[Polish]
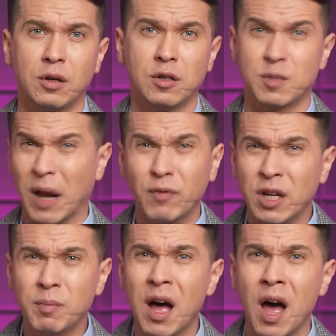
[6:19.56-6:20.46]
Sprawy
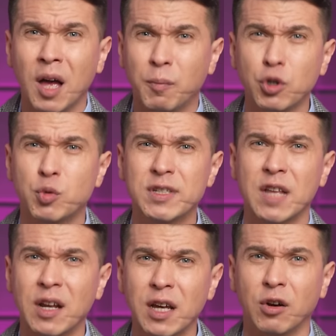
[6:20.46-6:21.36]
chyba poszły za
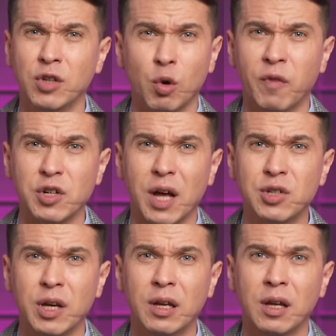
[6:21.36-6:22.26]
daleko, nie
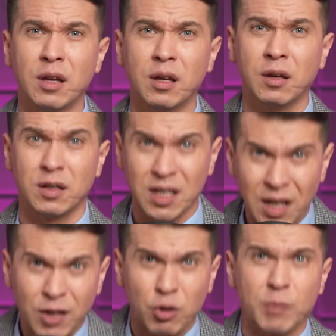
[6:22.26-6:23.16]
uważacie? Za
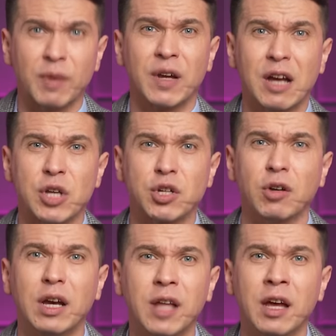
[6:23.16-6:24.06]
daleko, żeby wyrażać
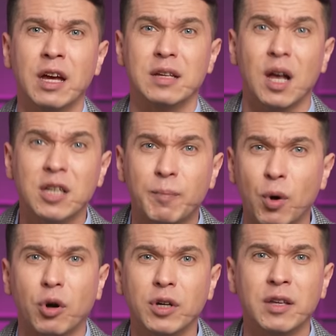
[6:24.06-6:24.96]
kolejne
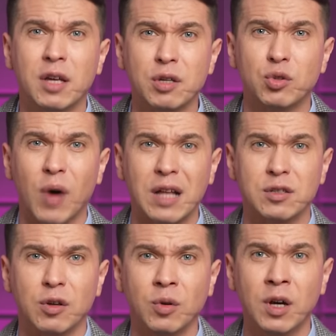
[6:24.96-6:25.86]
zaniepokojenie
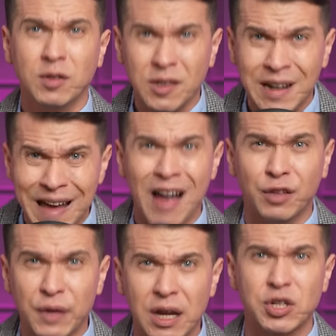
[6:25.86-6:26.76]
sytuacją. Tyle lat
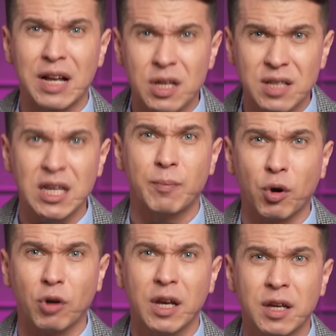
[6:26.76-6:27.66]
wyrażacie
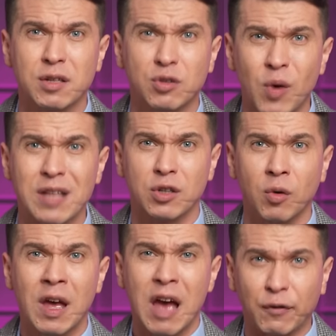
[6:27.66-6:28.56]
zaniepokojenie
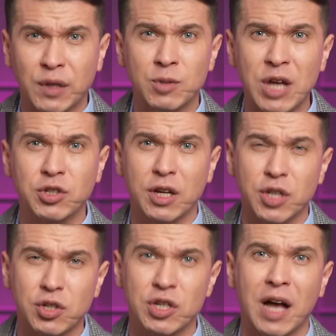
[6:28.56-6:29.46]
sytuacją, a w tym czasie
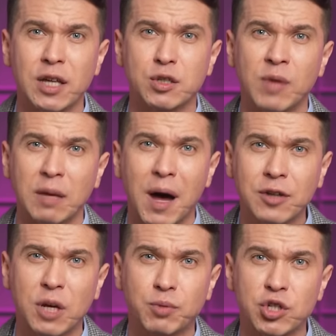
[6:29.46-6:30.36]
chrześcijanie są
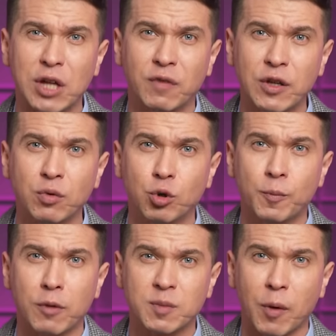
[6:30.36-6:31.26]
najbardziej prześladowaną
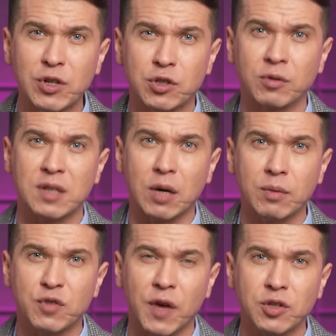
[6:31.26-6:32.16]
grupą społeczną na
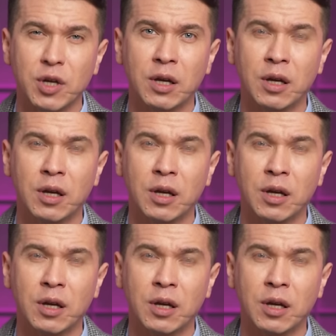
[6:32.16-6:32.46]
całym świecie.